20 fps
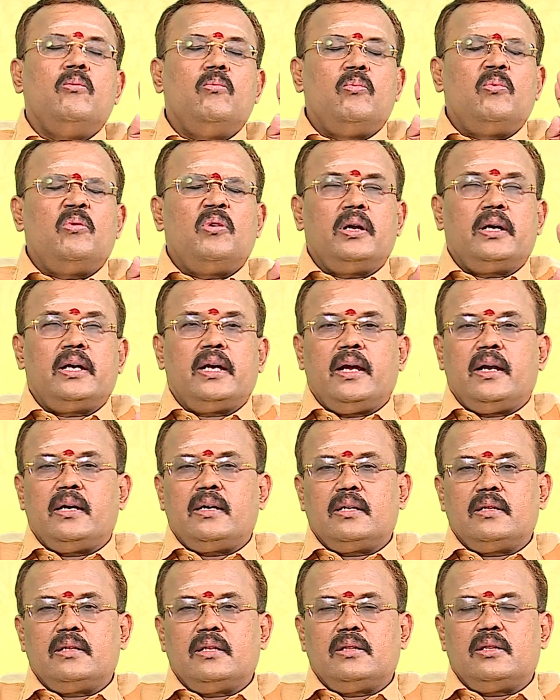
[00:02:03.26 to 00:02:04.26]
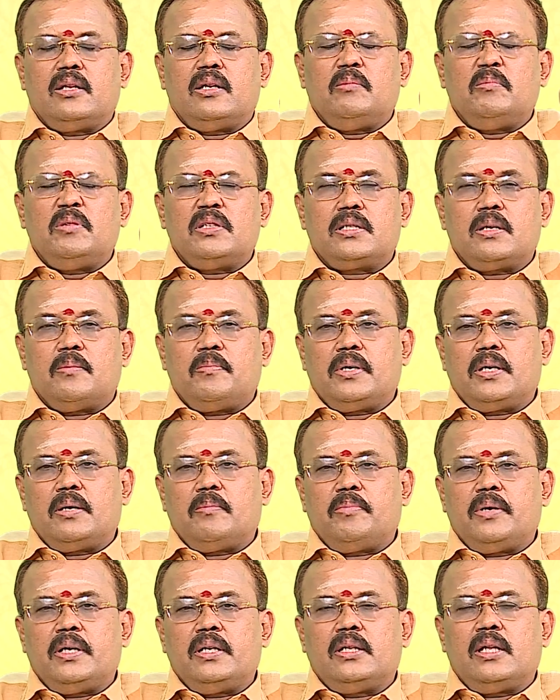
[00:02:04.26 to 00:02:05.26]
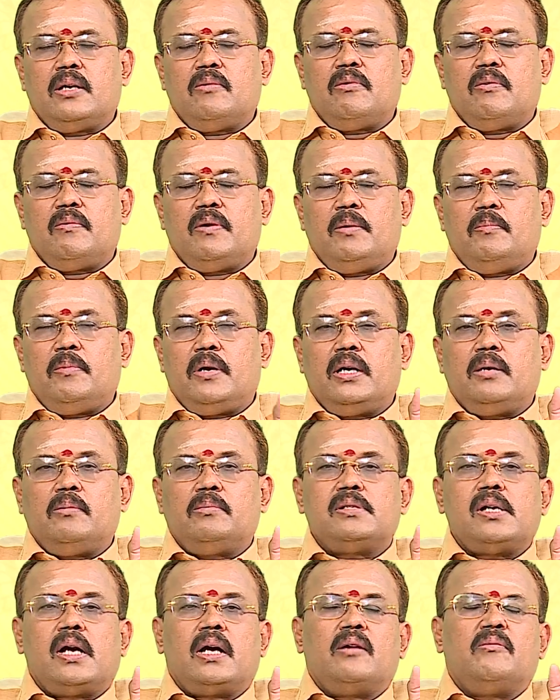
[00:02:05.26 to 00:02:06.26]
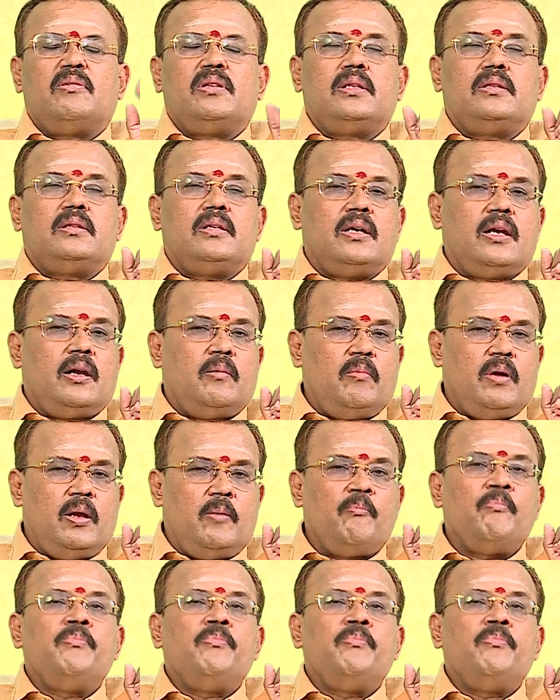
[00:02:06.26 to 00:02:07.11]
உங்களுக்கு ஏற்றத்தை தரும் இஷ்டப்பட்ட பெண் தெய்வ வழிபாடு சகல விதத்தில் நன்மை